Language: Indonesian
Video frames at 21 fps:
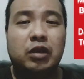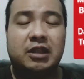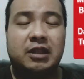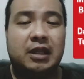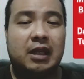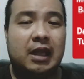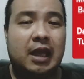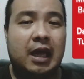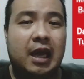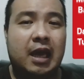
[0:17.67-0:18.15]

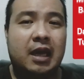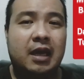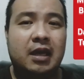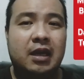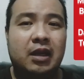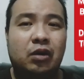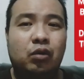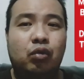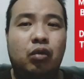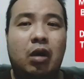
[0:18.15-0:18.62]
setelah
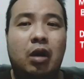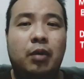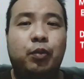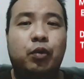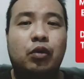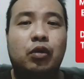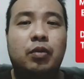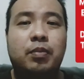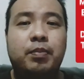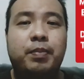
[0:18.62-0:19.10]

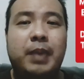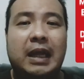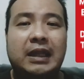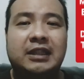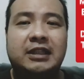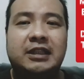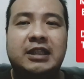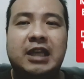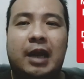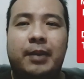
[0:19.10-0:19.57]
24
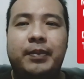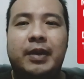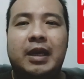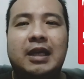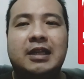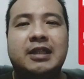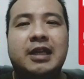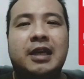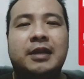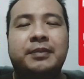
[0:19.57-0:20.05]
jam ya
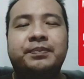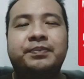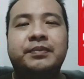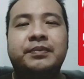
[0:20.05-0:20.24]
guys ya.